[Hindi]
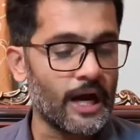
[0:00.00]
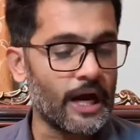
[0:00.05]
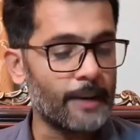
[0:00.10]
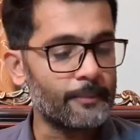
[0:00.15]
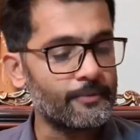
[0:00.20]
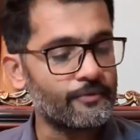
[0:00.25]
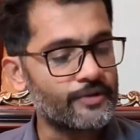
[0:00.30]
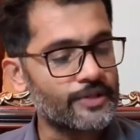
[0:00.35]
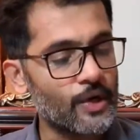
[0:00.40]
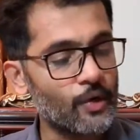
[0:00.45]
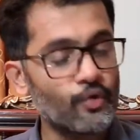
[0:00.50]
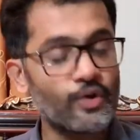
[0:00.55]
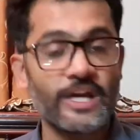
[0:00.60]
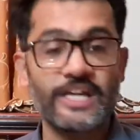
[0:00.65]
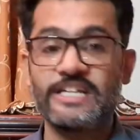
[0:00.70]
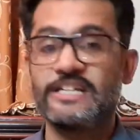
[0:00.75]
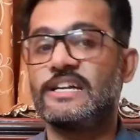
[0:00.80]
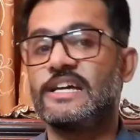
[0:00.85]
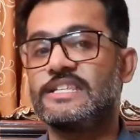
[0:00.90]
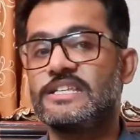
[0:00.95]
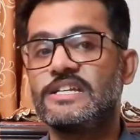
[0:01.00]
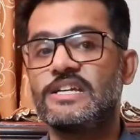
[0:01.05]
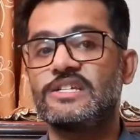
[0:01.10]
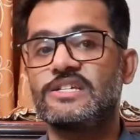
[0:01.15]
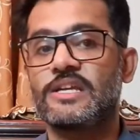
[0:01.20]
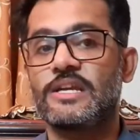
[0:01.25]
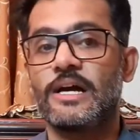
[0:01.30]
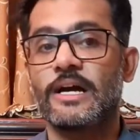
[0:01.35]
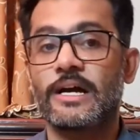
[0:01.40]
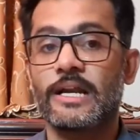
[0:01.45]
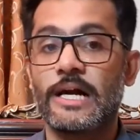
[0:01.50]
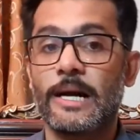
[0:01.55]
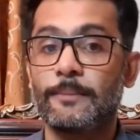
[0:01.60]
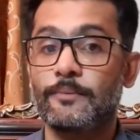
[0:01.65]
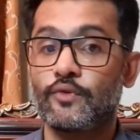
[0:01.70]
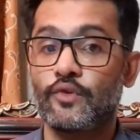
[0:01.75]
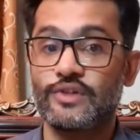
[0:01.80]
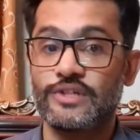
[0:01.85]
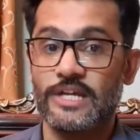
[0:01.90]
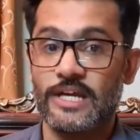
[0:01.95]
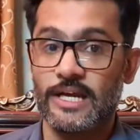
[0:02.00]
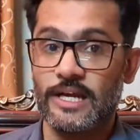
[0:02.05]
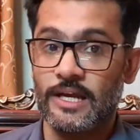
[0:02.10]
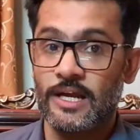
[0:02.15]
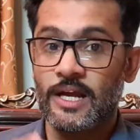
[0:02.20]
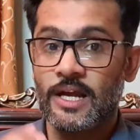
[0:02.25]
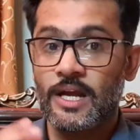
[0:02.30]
आप विदाउट एनी हेजिटेशन अगर आपको ये